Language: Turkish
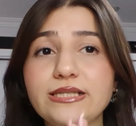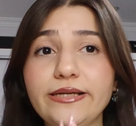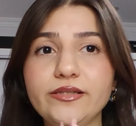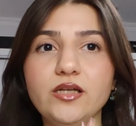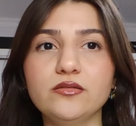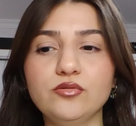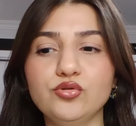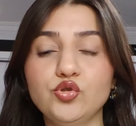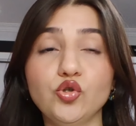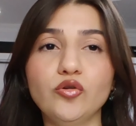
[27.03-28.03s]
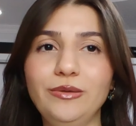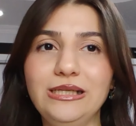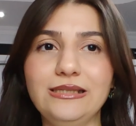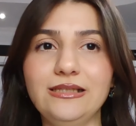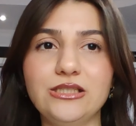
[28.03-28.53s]
Zaten çoğu
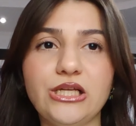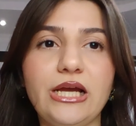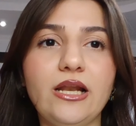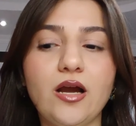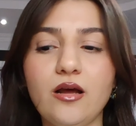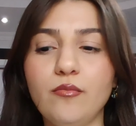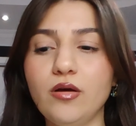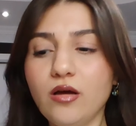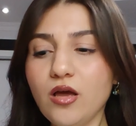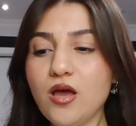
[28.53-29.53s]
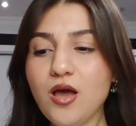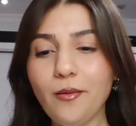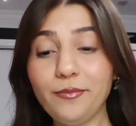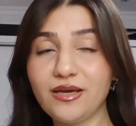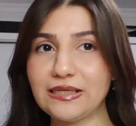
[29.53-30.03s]
bilindik şeyler ama
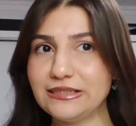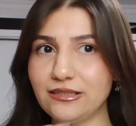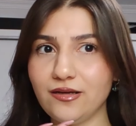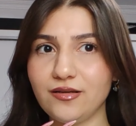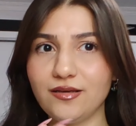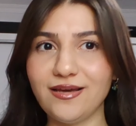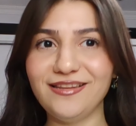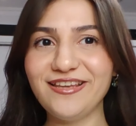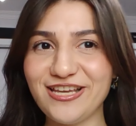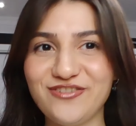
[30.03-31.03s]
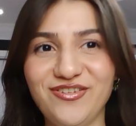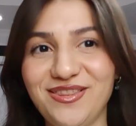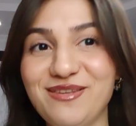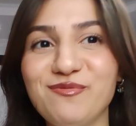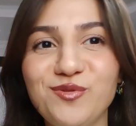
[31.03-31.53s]
birkaç tane kendi
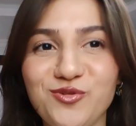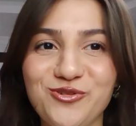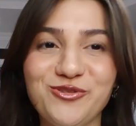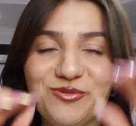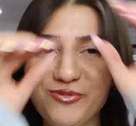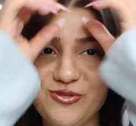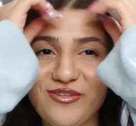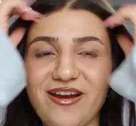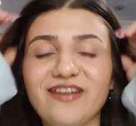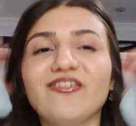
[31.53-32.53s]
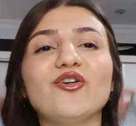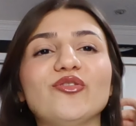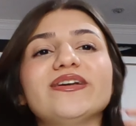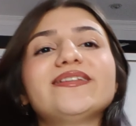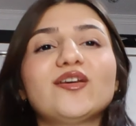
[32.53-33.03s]
keşfettiğimi düşündüğüm ürünler de var.
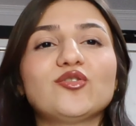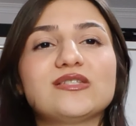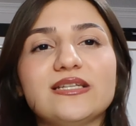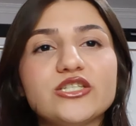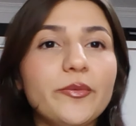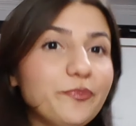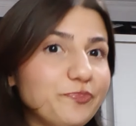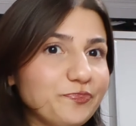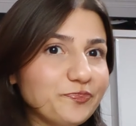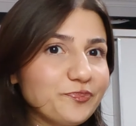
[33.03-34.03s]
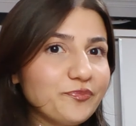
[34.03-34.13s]
Onları da göstereceğim.